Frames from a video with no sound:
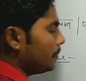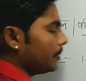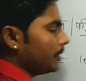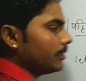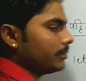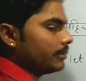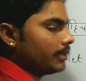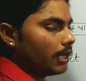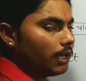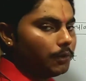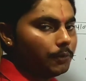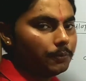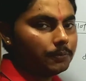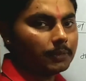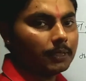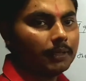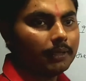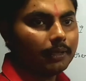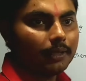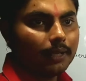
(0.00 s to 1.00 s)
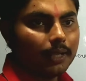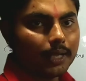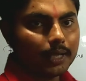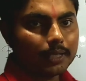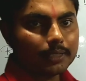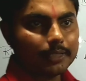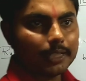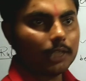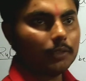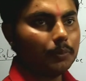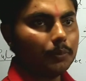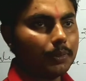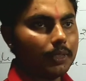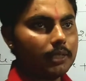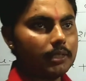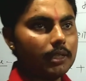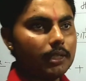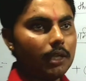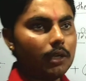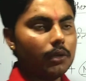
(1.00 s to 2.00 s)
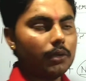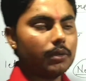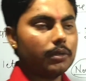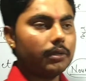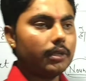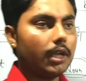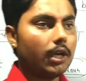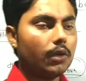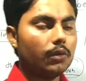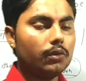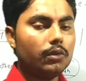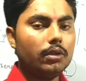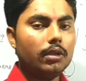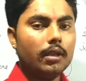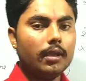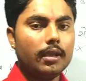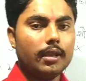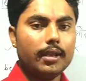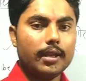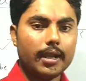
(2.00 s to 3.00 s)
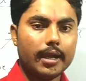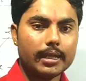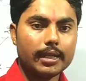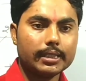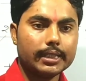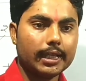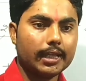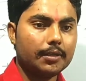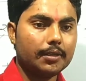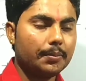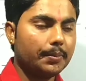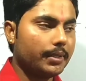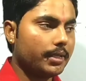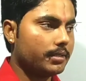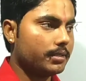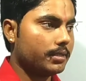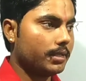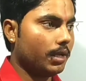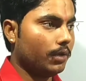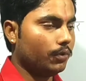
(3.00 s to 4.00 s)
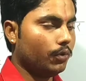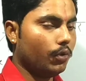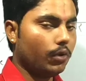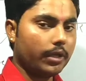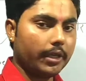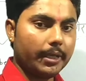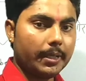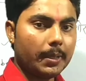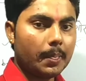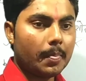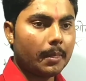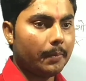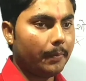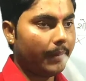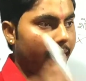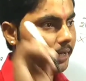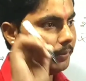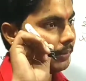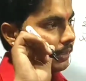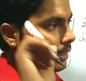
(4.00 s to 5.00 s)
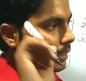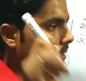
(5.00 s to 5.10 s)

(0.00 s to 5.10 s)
बी प्लस नाउन लेट देयर बी प्लस नाउन लेट देयर बी प्लस नाउन ओके माइंड में